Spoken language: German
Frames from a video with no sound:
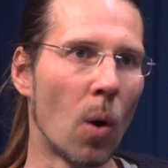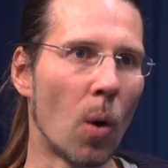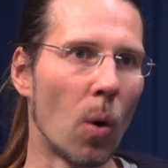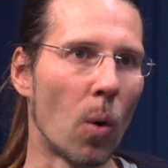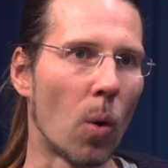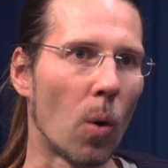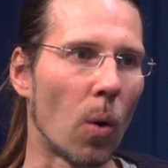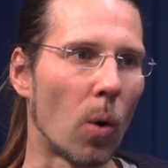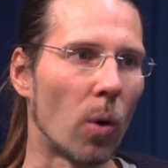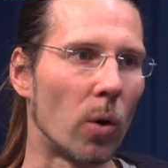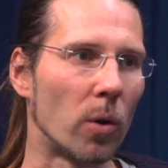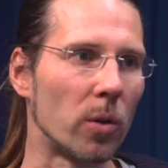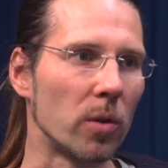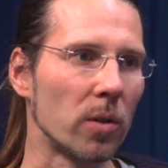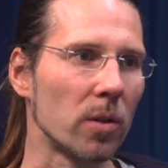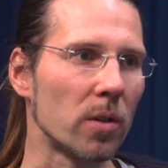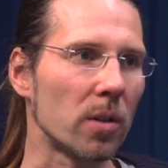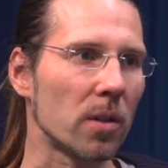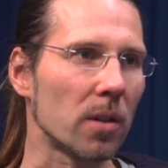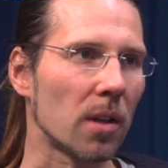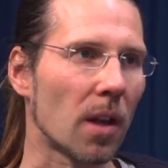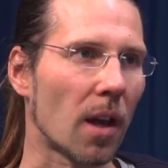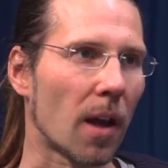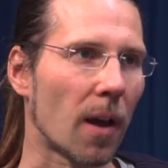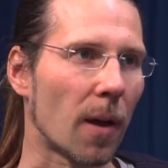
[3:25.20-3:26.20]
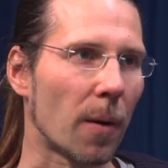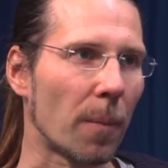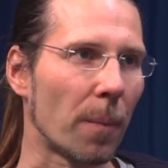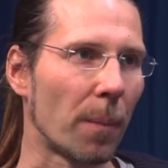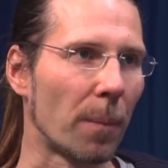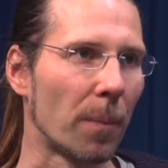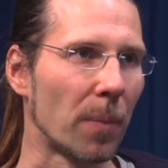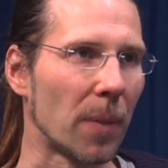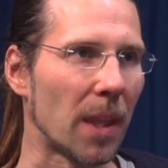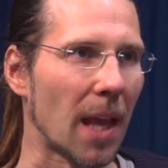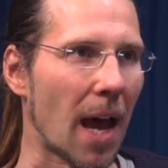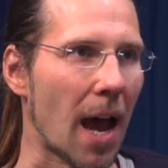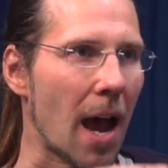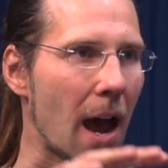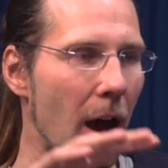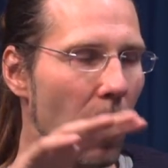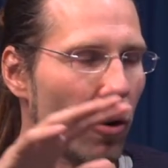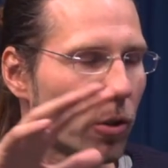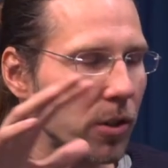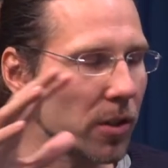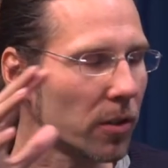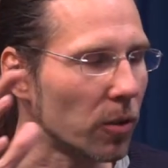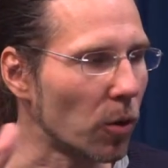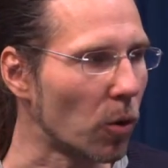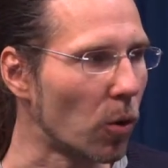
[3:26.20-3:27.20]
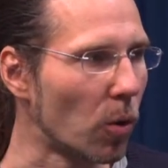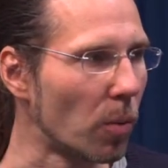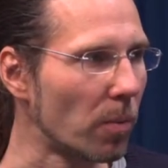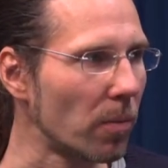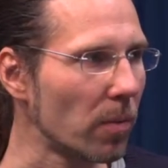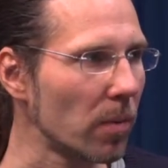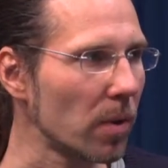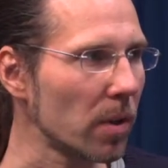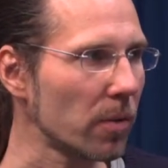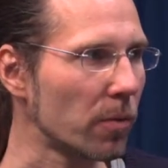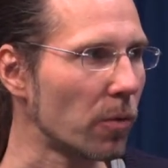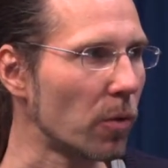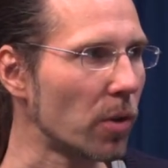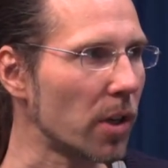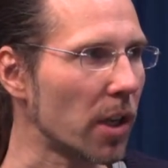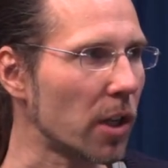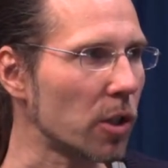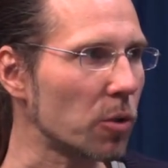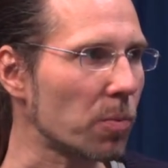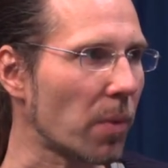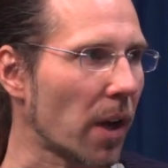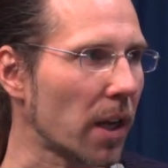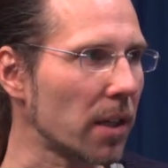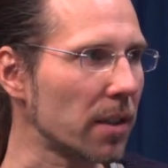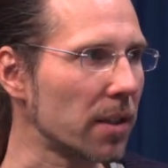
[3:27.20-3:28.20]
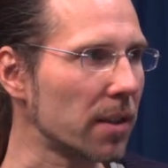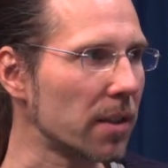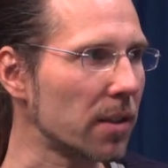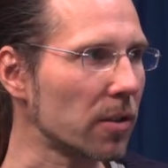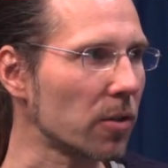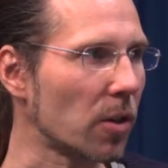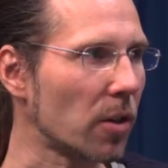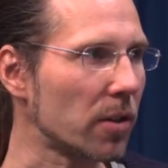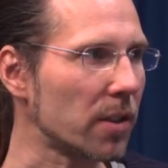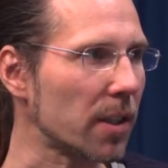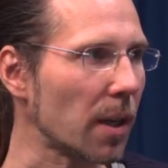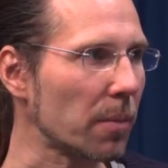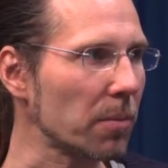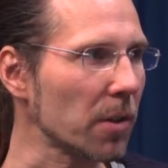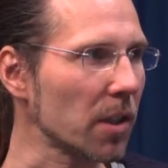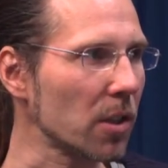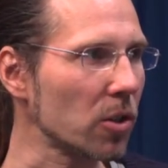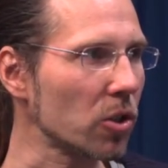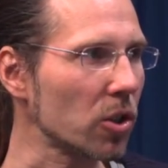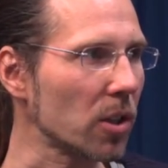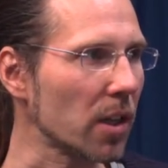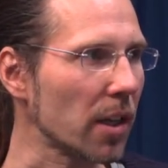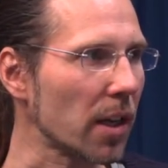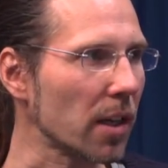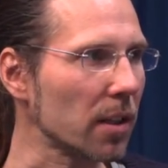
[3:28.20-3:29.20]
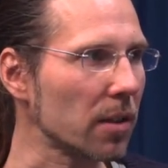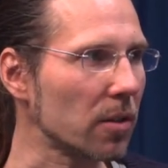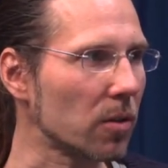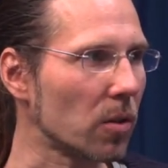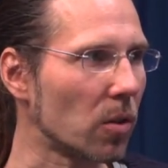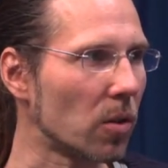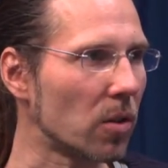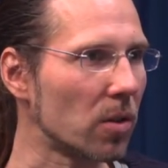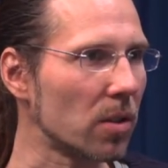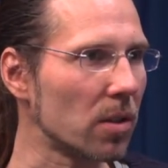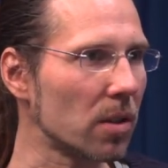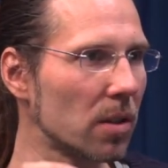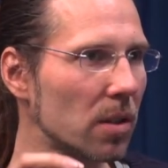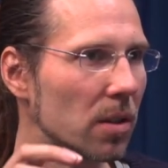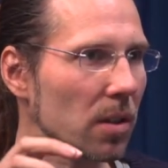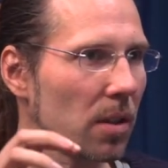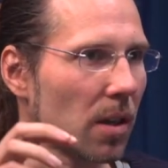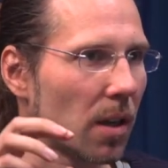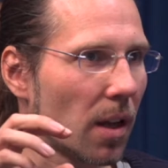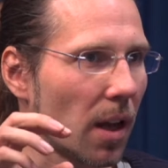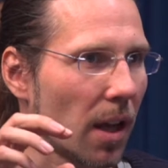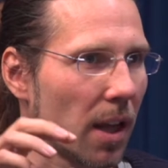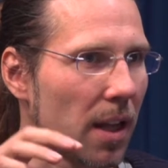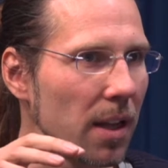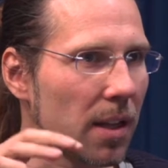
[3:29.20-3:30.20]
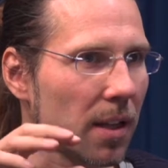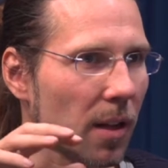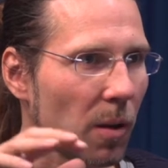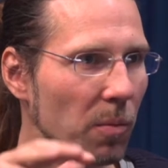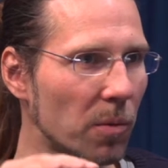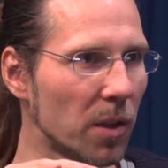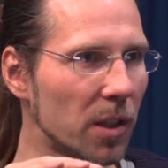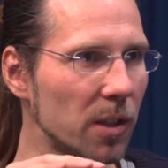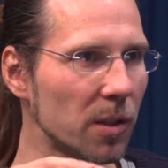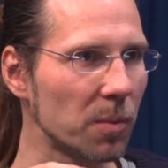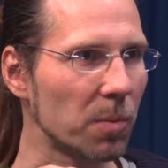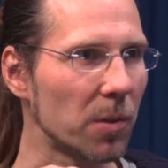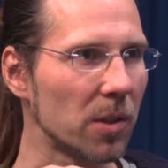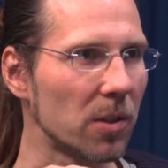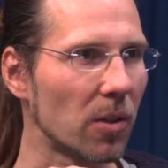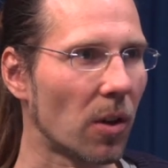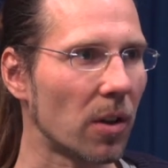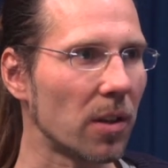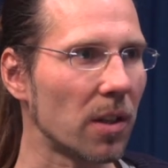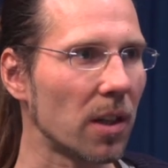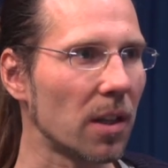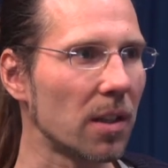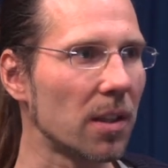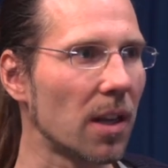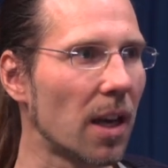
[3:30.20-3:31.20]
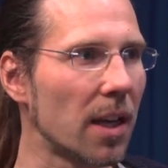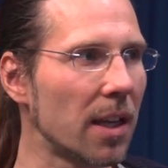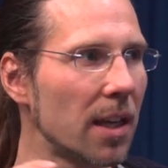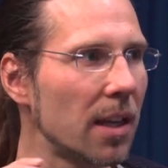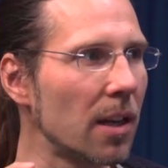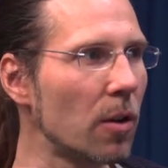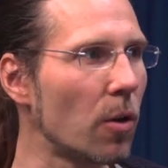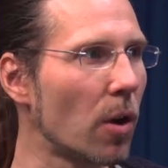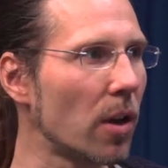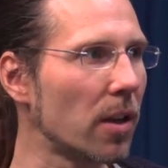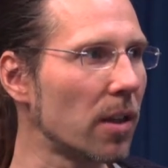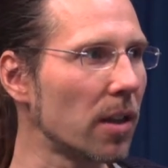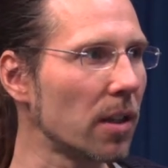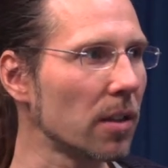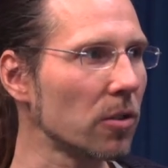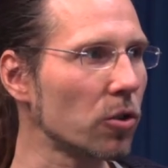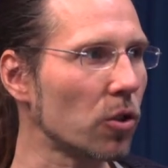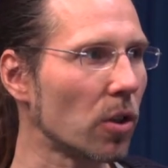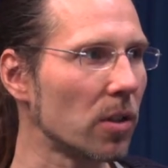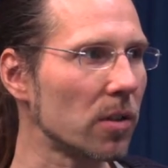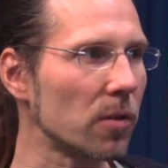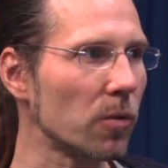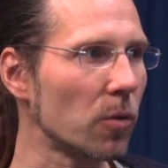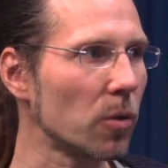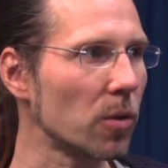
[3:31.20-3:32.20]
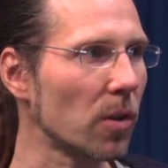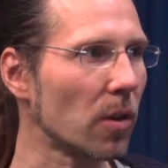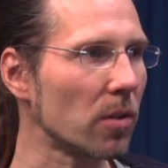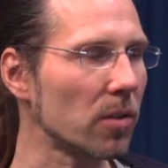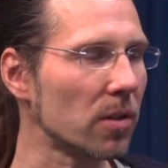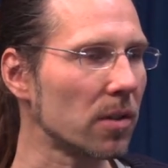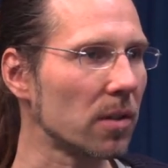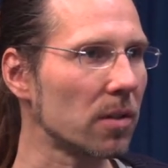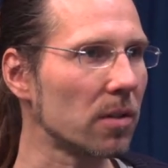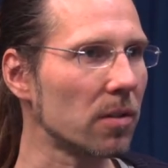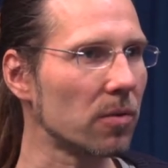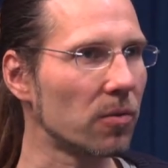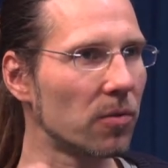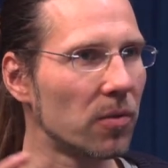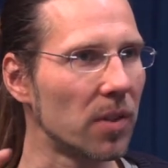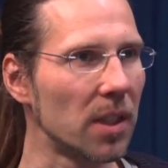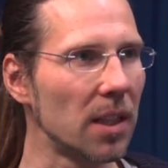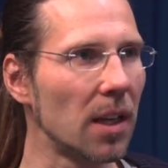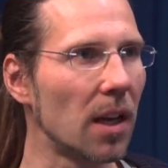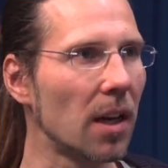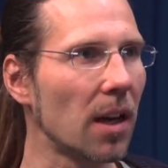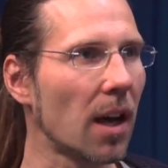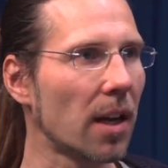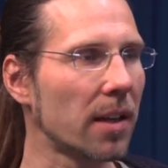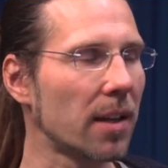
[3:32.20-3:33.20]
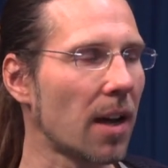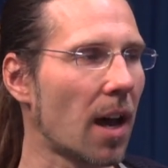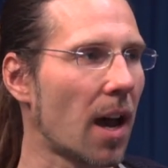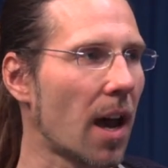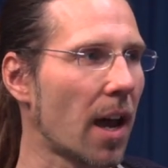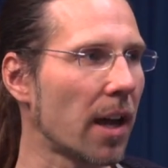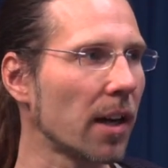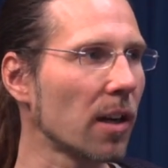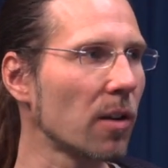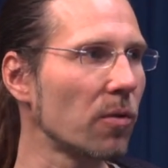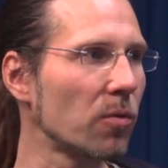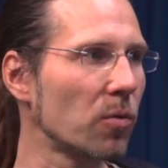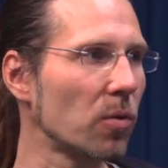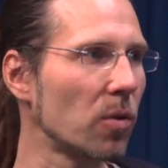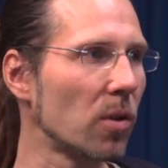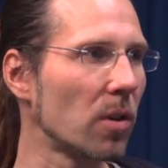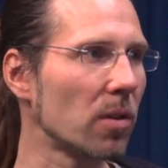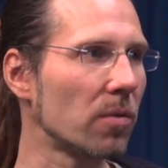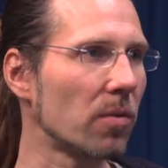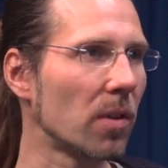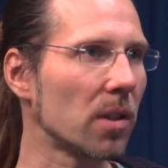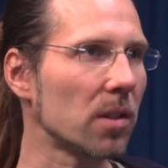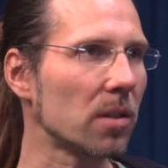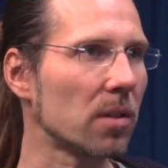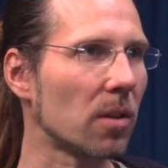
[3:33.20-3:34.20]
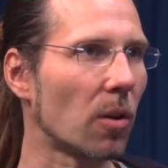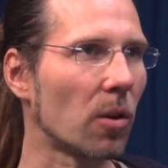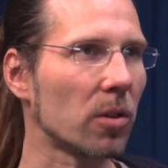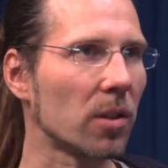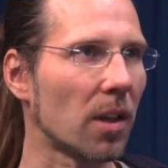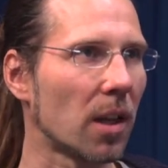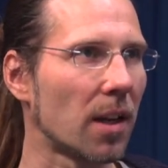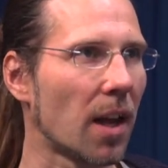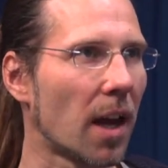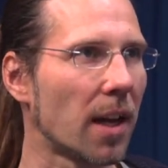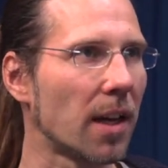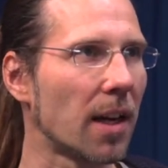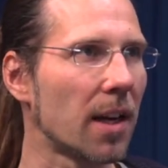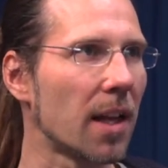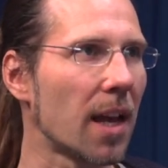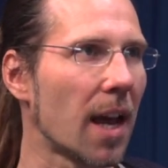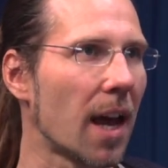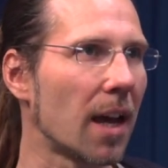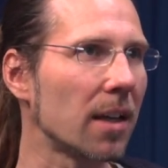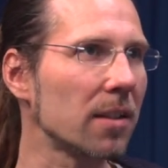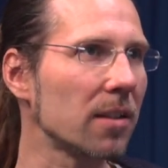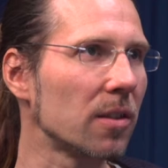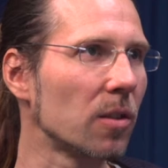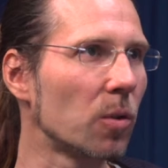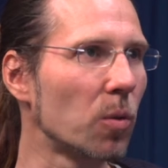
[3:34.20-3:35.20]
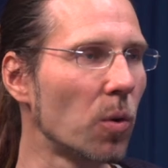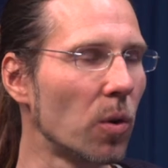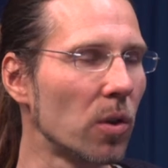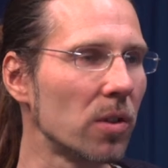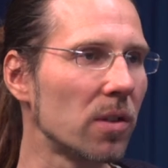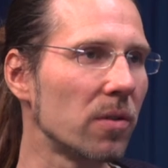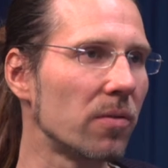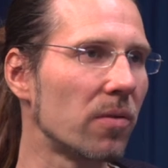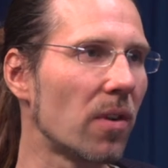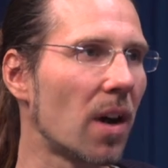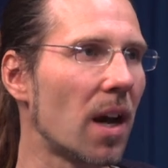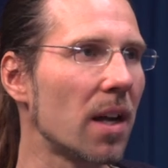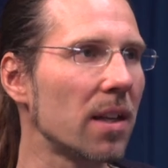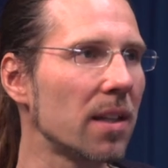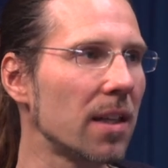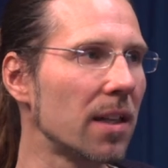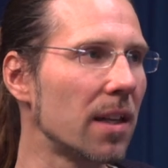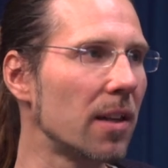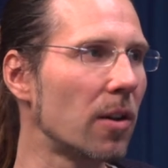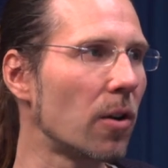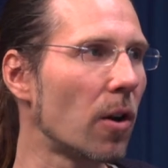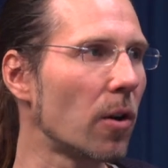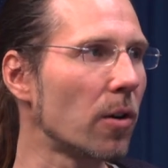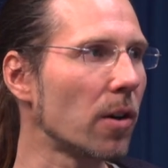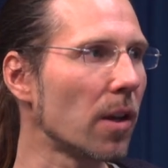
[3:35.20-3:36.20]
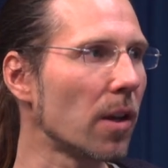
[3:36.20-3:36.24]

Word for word: und ähm, da außenrum wurde entsprechend dieses Konzept gestrickt und ich habe insbesondere da E-Learning schon 2004 da eingeführt, was auch dann einer der ersten Kurse war, die E-Learning